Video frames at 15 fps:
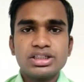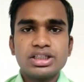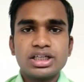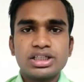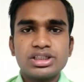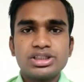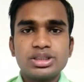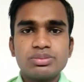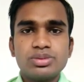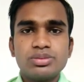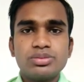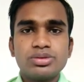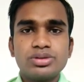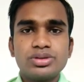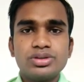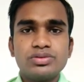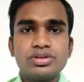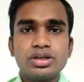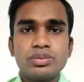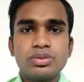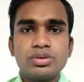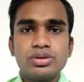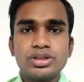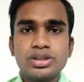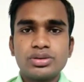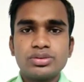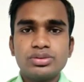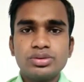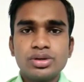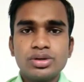ताकि जब भी मैं कोई न्यू वीडियो अपलोड
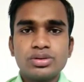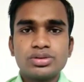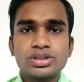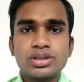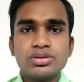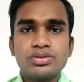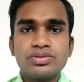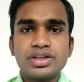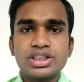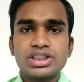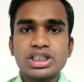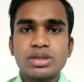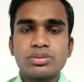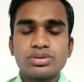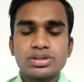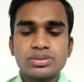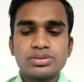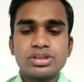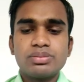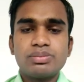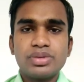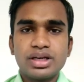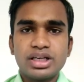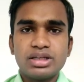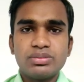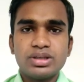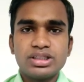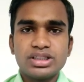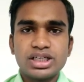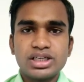करूँ उसका नोटिफिकेशन आपको सबसे पहले
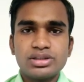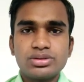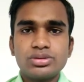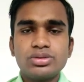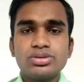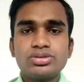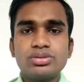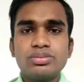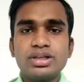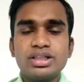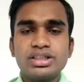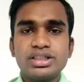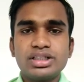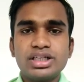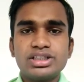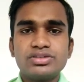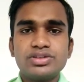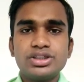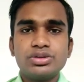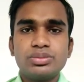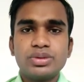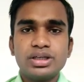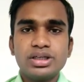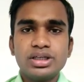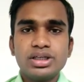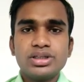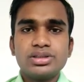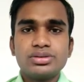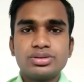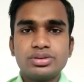मिल जाए तो दोस्तों मिलते हैं नेक्स्ट वीडियो में
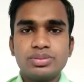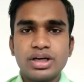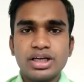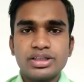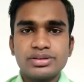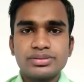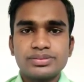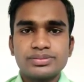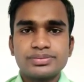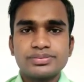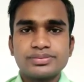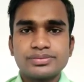गुड बाय